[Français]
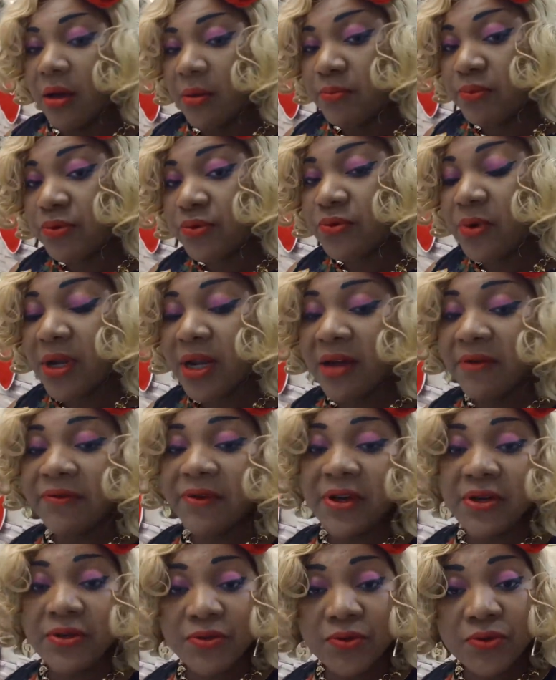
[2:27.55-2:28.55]
pour nous en
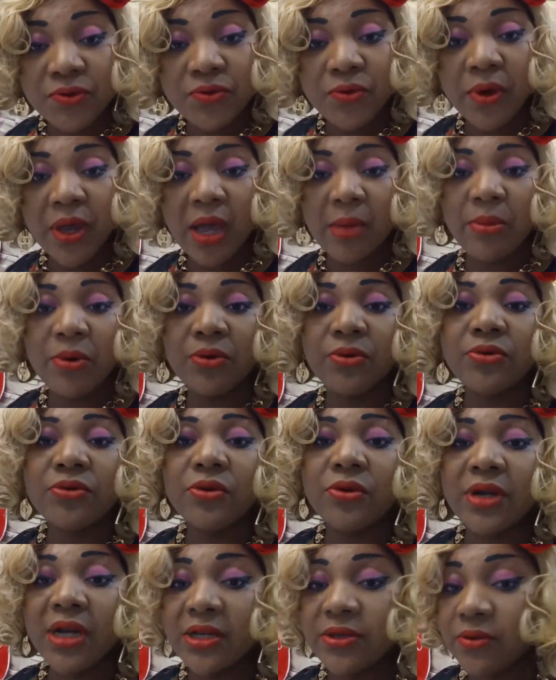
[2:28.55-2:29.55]
Afrique, surtout au Cameroun,
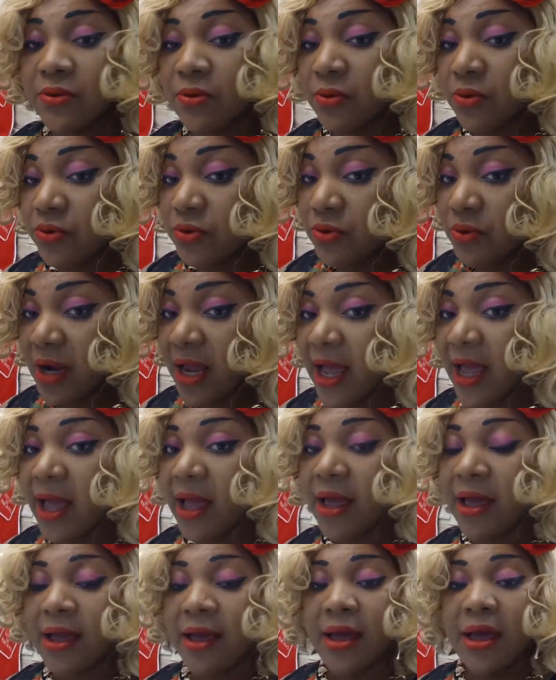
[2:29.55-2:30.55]
on a l'ondolais,
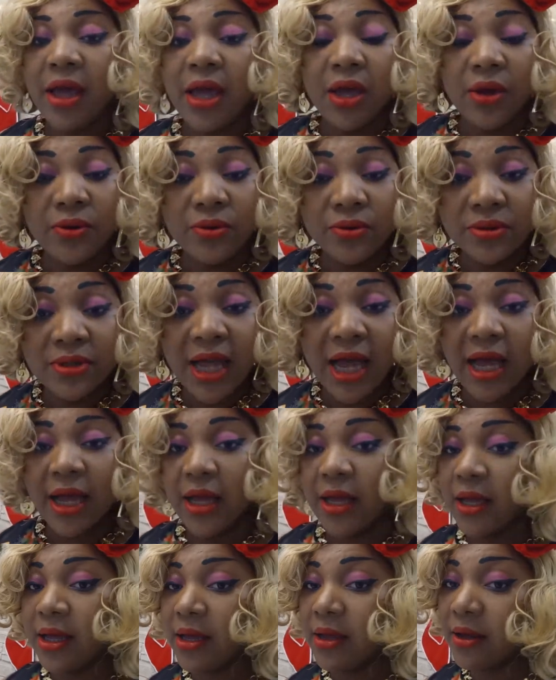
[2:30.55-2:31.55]
on a
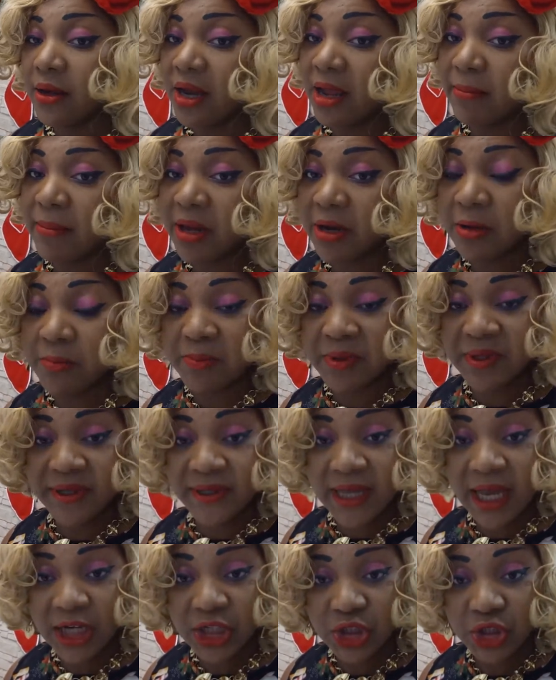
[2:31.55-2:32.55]
les mets de
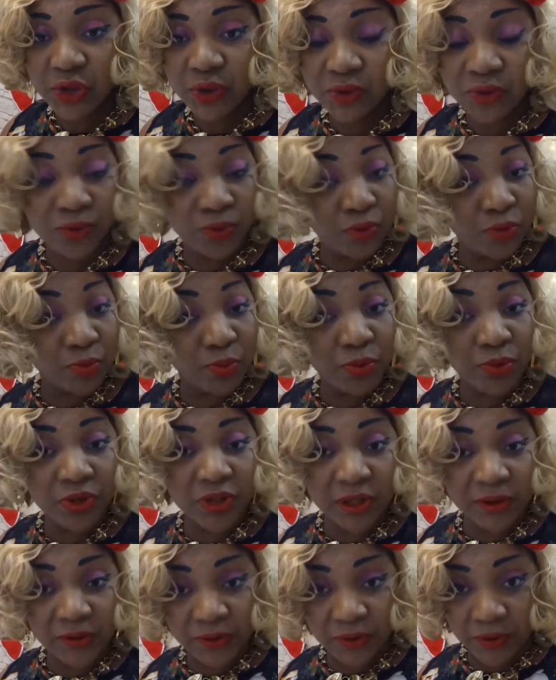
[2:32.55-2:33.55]
pistaches, surtout pour le
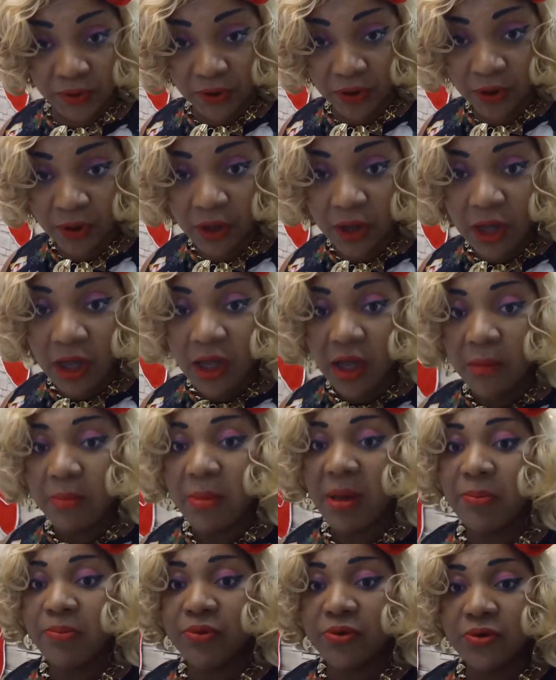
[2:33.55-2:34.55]
31.
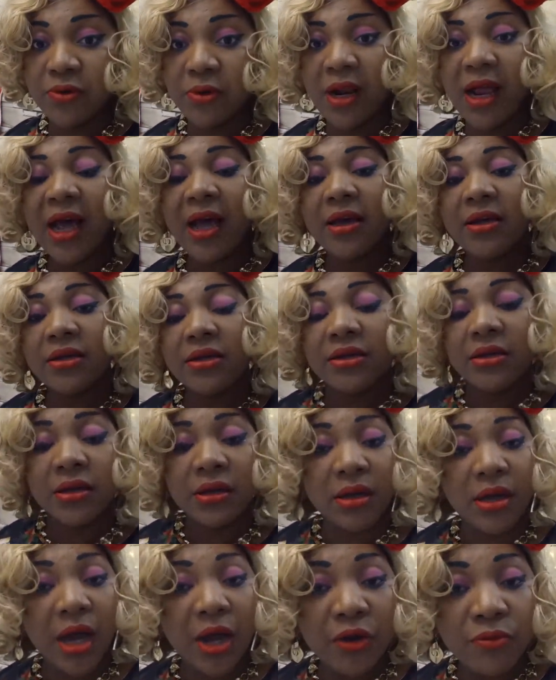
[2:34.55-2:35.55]
Mais pour cela,
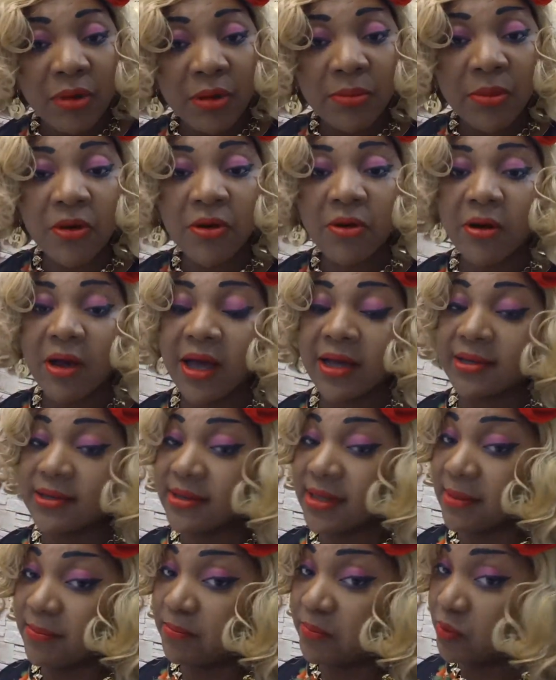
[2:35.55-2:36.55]
quand une maman a
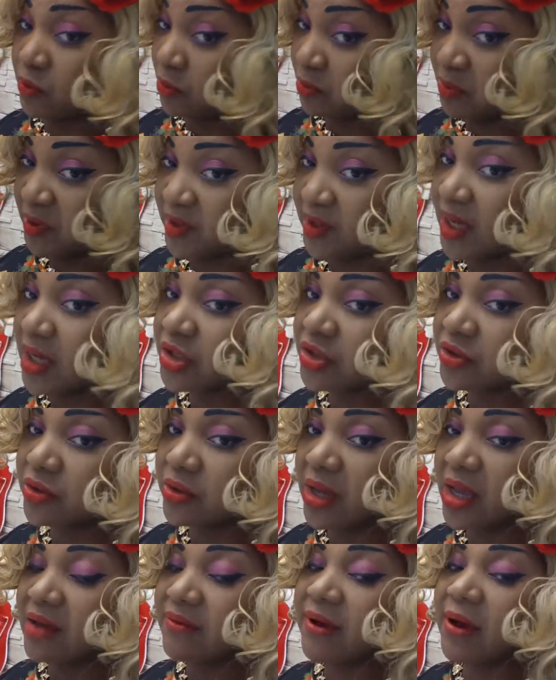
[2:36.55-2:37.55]
son
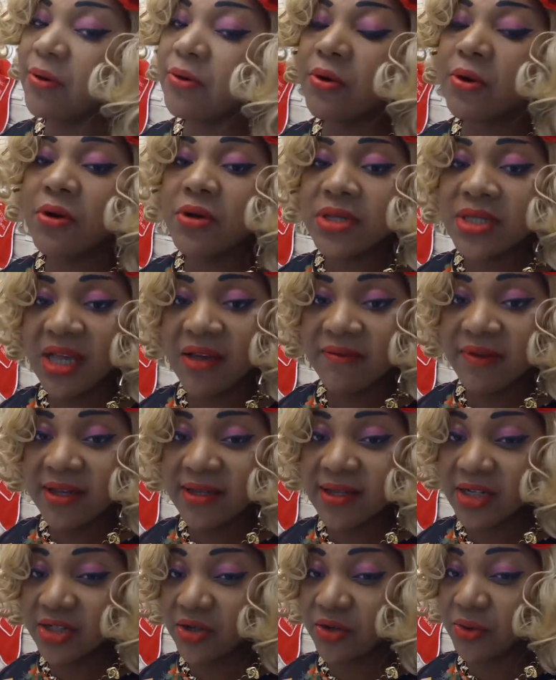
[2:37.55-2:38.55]
pistache, elle va le conserver
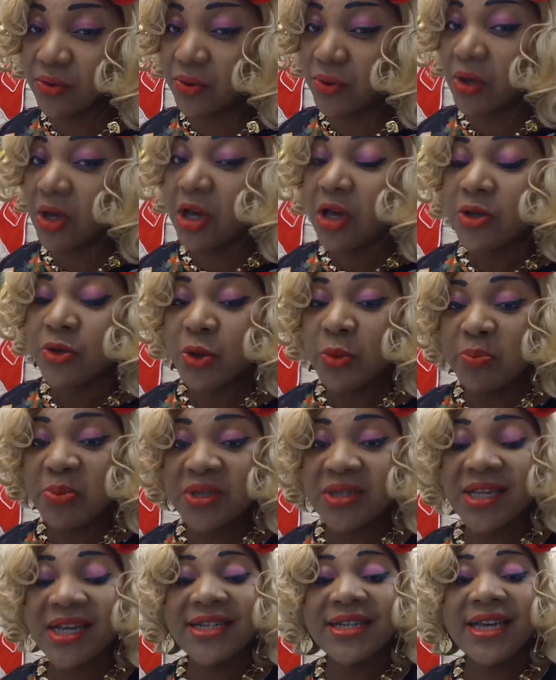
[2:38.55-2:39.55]
sachant que ce
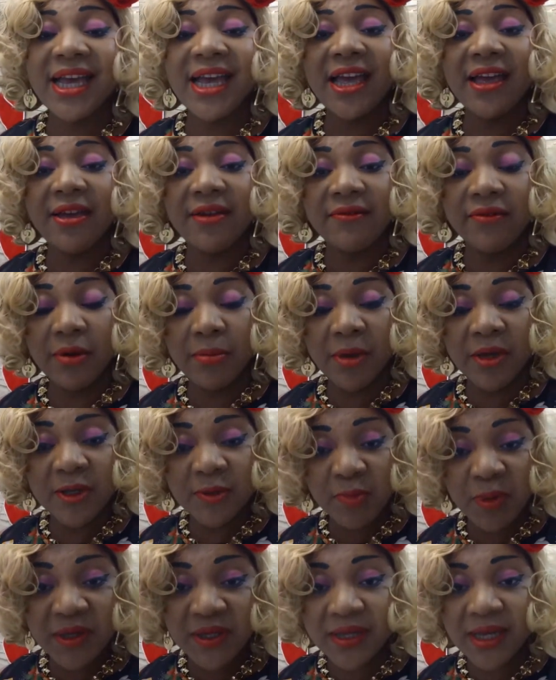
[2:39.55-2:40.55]
pistache est vraiment
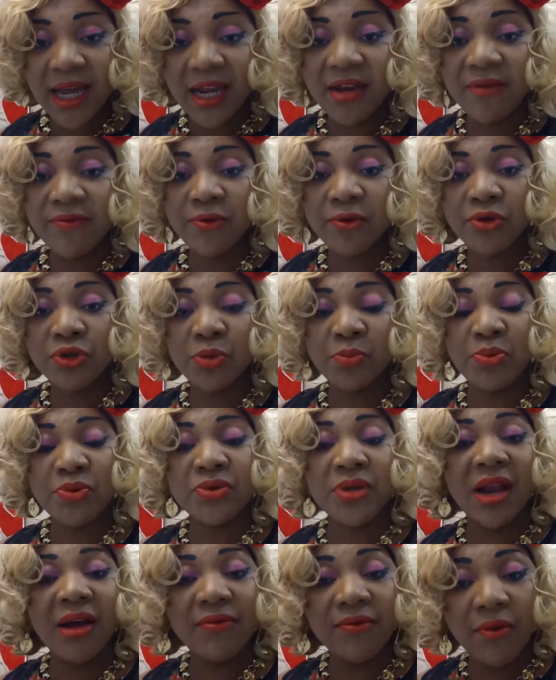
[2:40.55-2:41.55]
spécial. Il faut que je
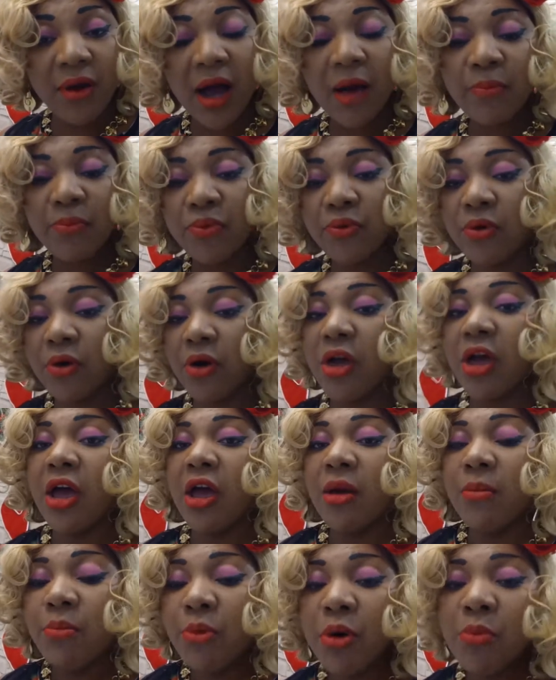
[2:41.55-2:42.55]
puisse l'avoir pour euh,
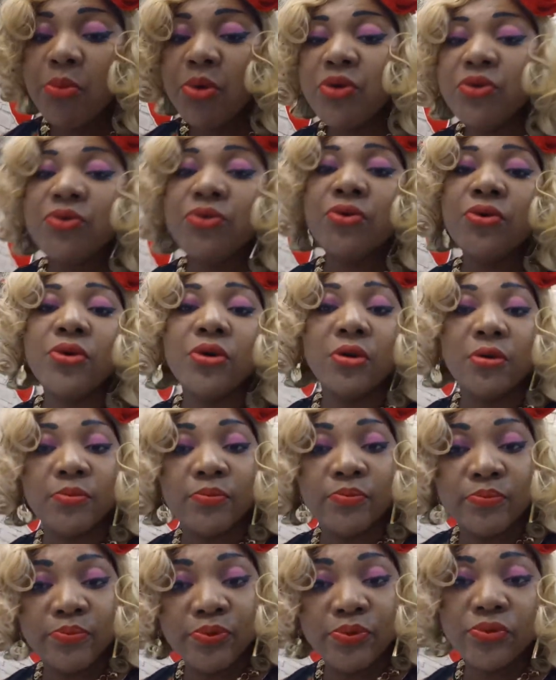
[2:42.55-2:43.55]
mon menu
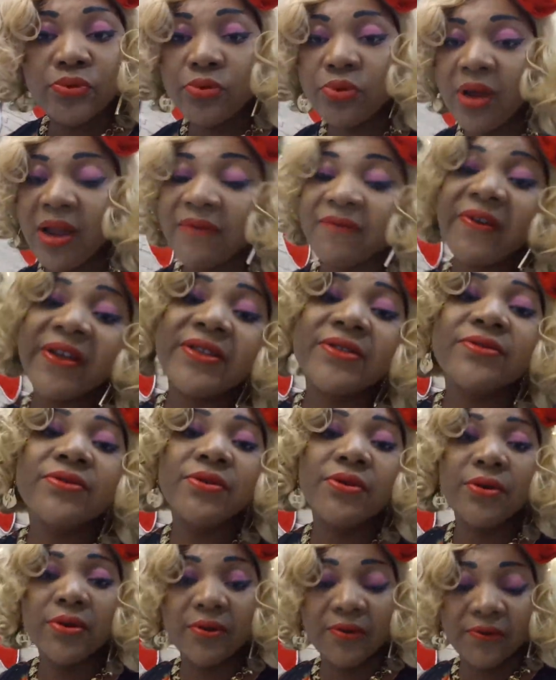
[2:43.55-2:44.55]
pour les fêtes
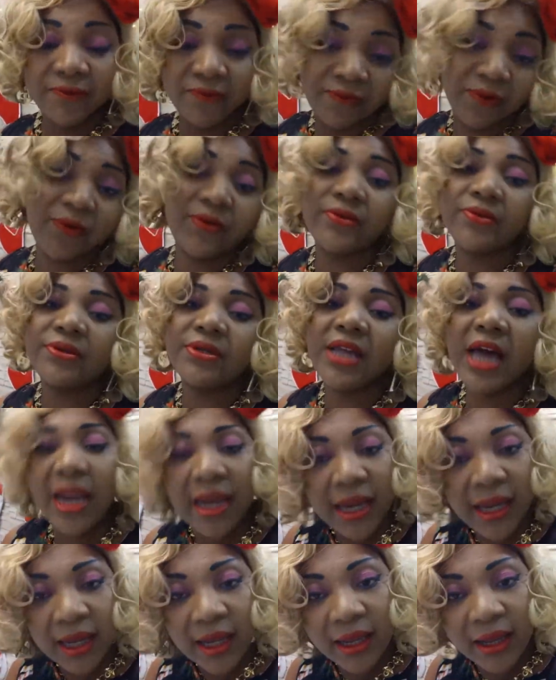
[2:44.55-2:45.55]
de fin
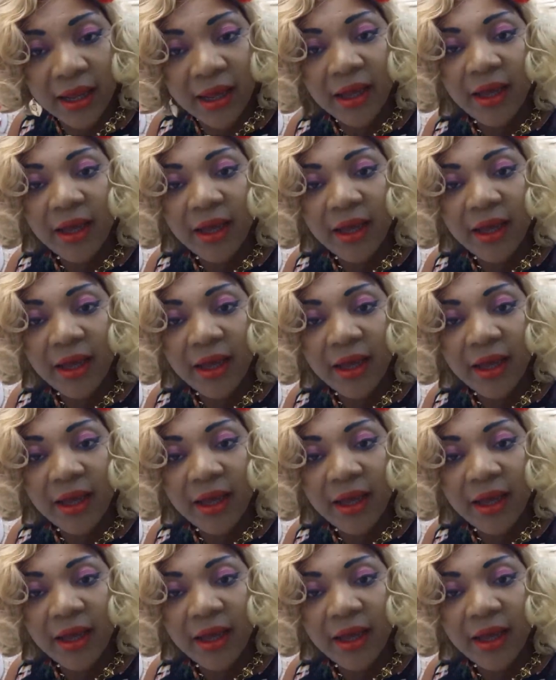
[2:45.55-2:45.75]
d'année.